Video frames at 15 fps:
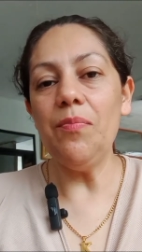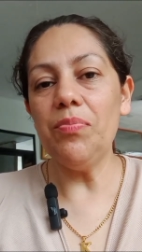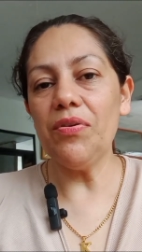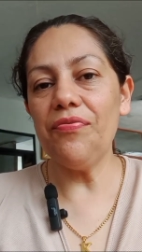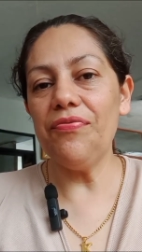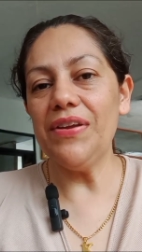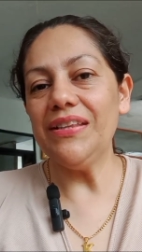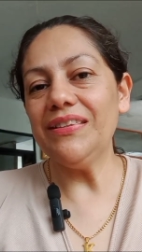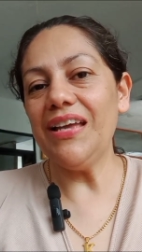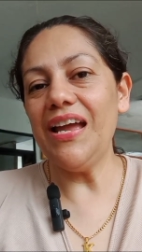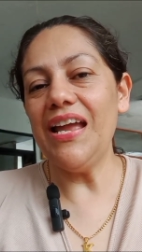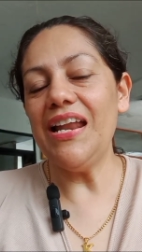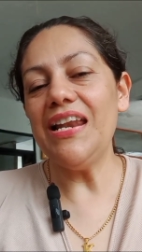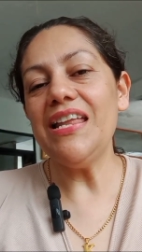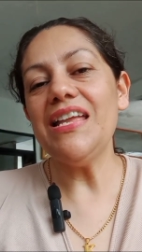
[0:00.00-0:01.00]
El
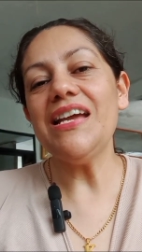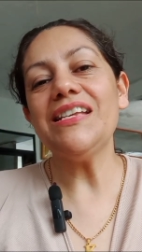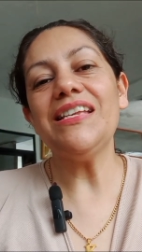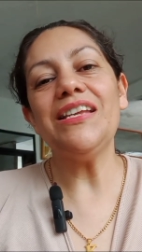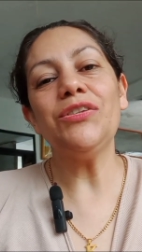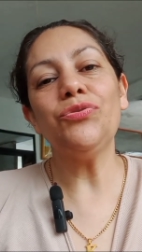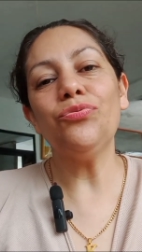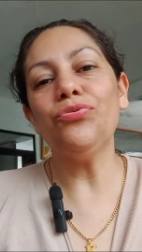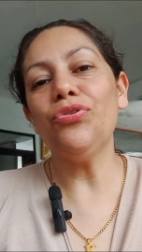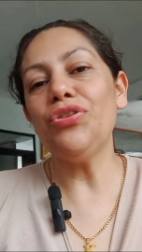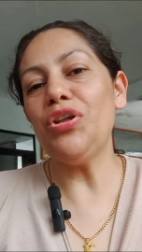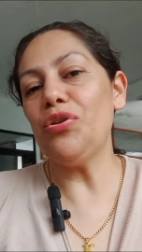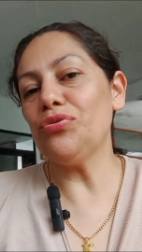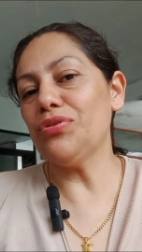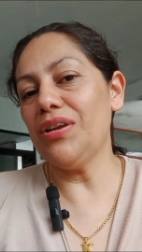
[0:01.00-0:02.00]
profeta Elías es
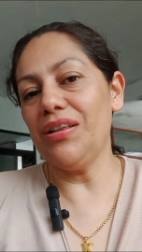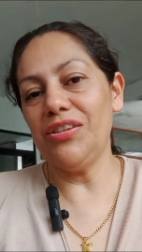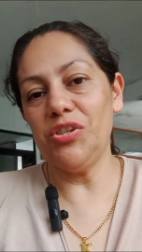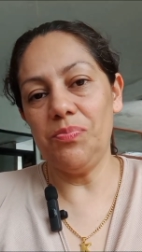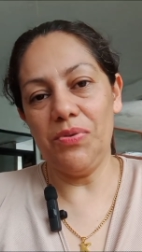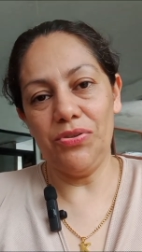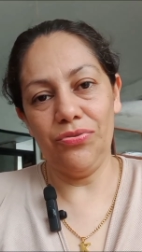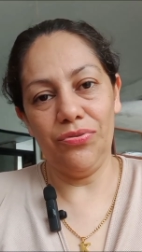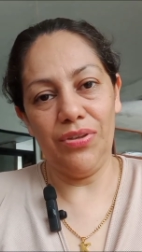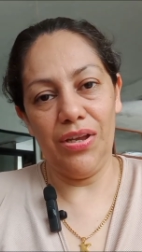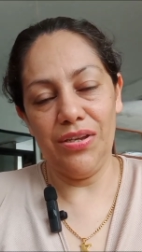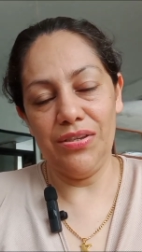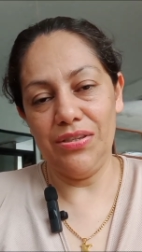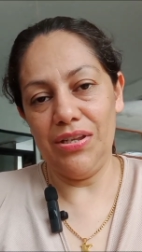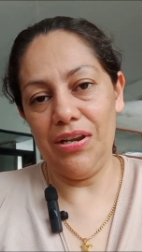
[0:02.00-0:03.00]
uno de los grandes
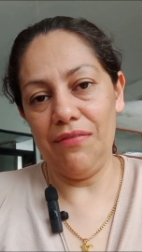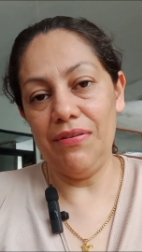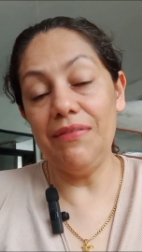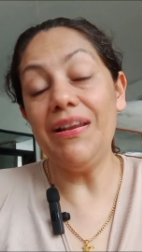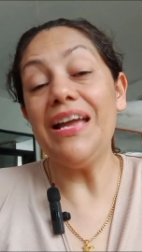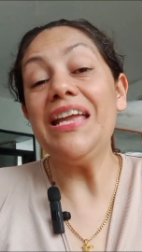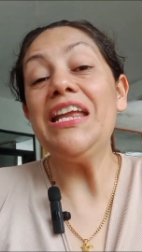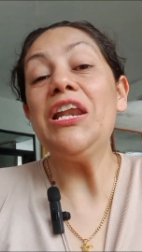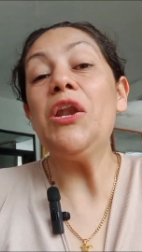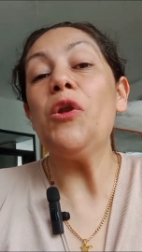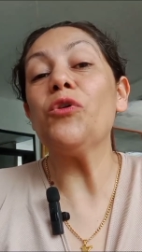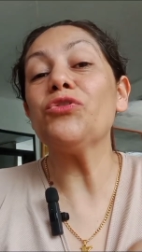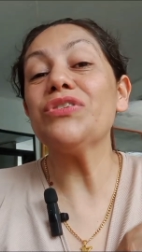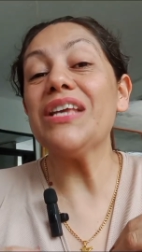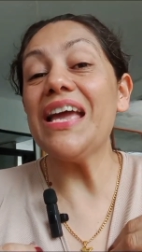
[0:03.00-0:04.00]
personajes de la Biblia
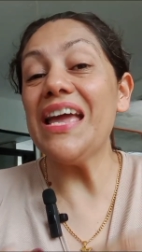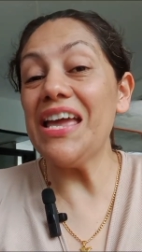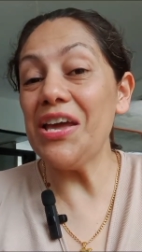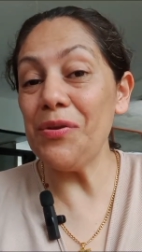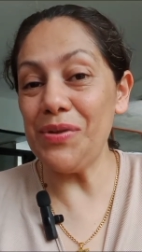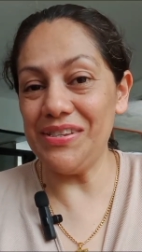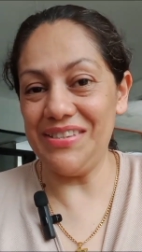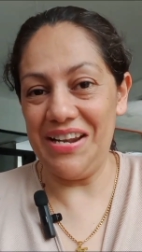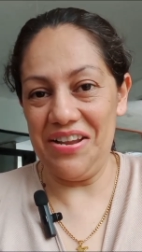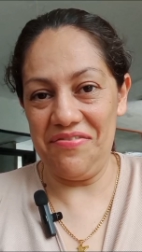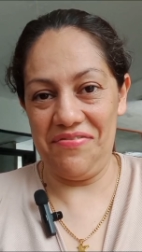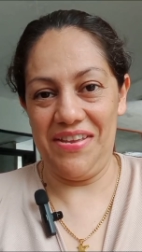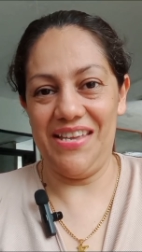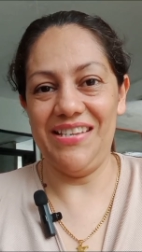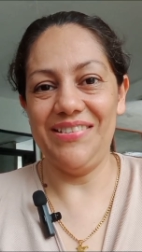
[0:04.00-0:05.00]
y los héroes de
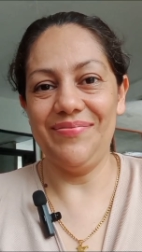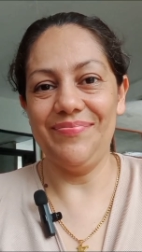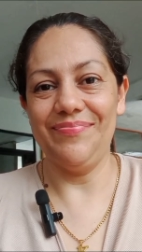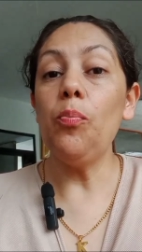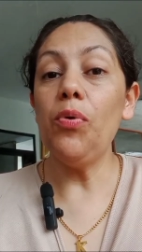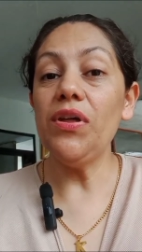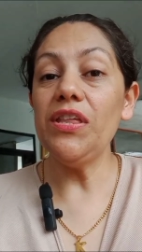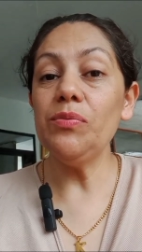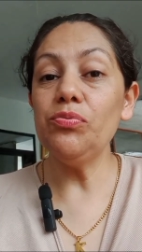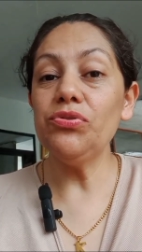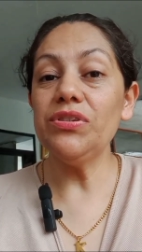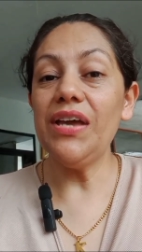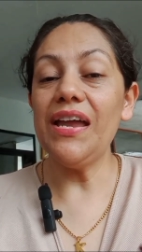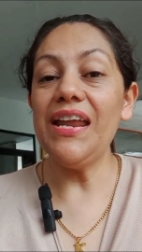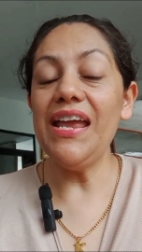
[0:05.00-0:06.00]
la fe. Lo puedes
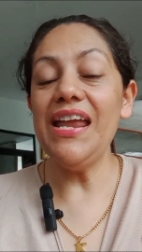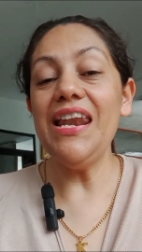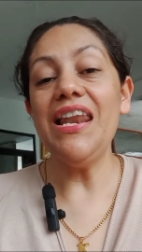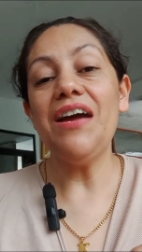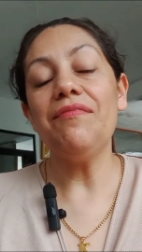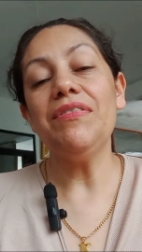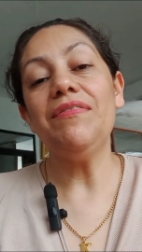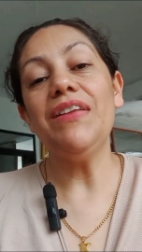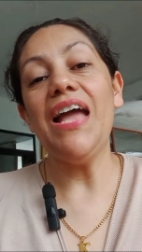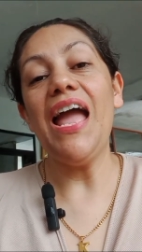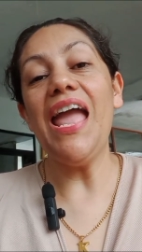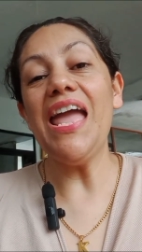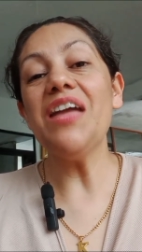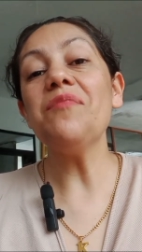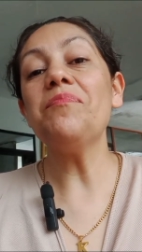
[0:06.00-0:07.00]
buscar en la
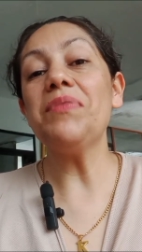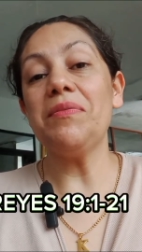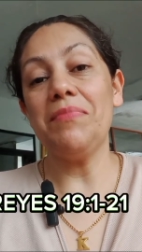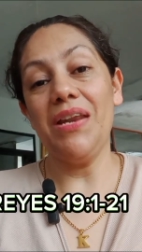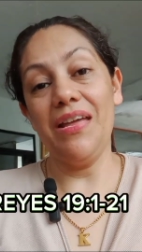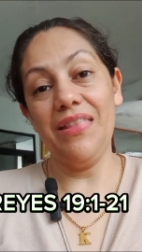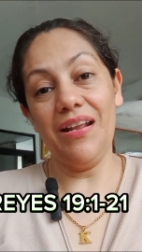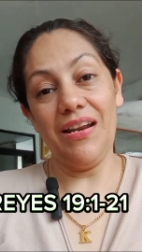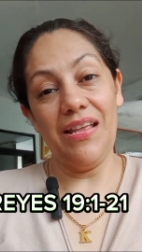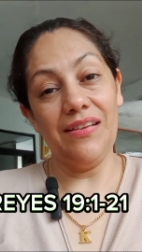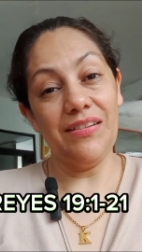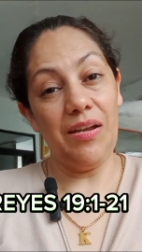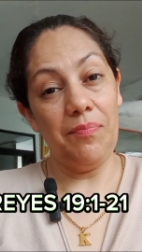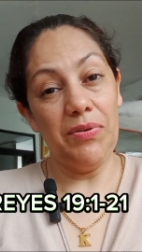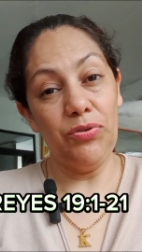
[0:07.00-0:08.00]
Biblia en Primera de
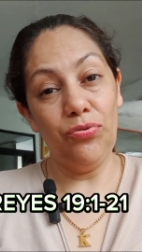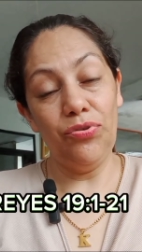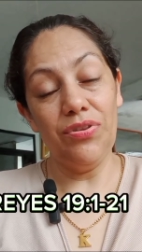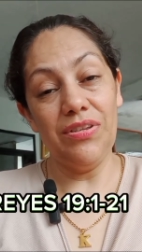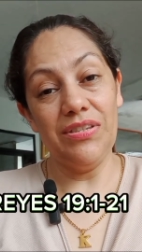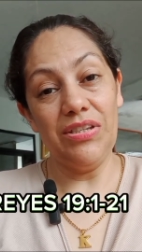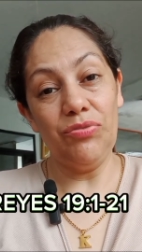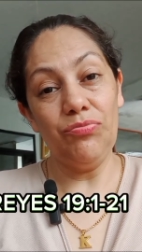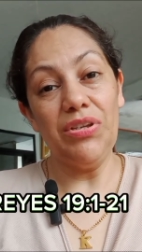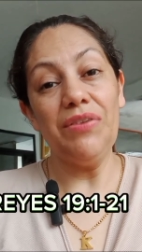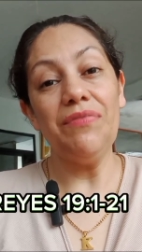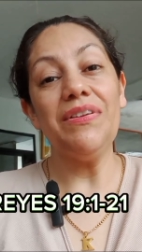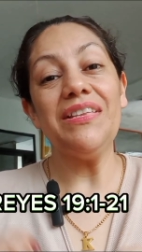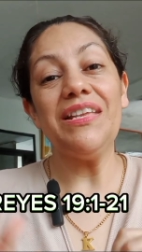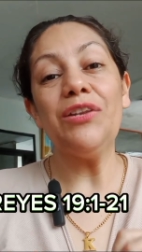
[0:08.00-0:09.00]
Reyes capítulo
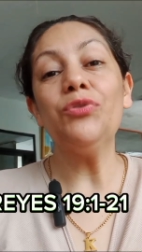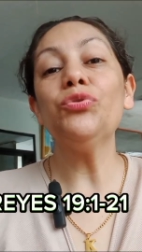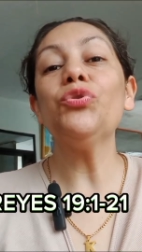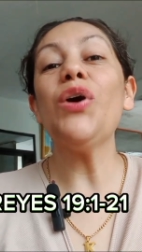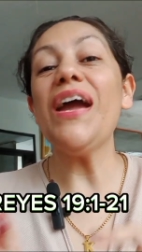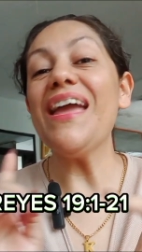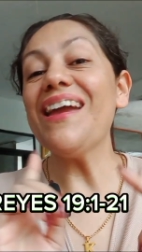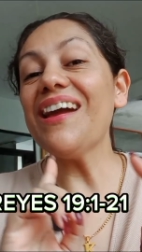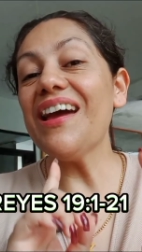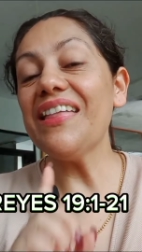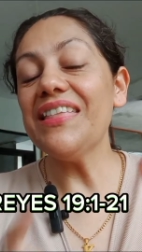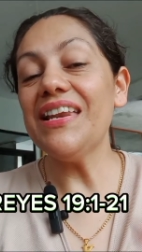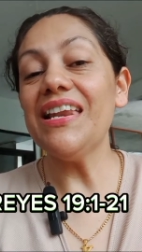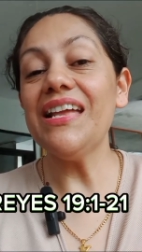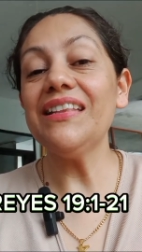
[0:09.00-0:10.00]
19 del 1 en
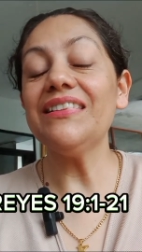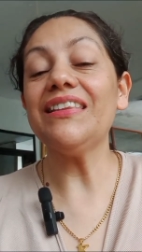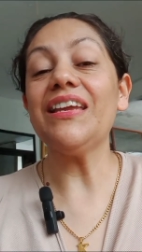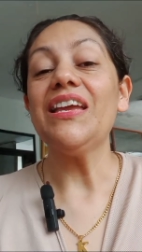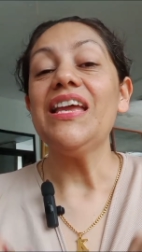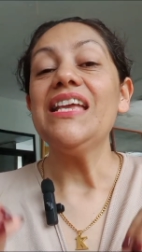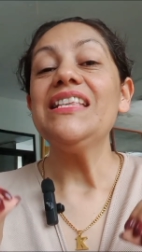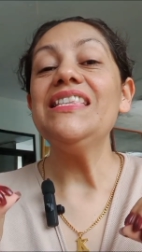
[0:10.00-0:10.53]
adelante,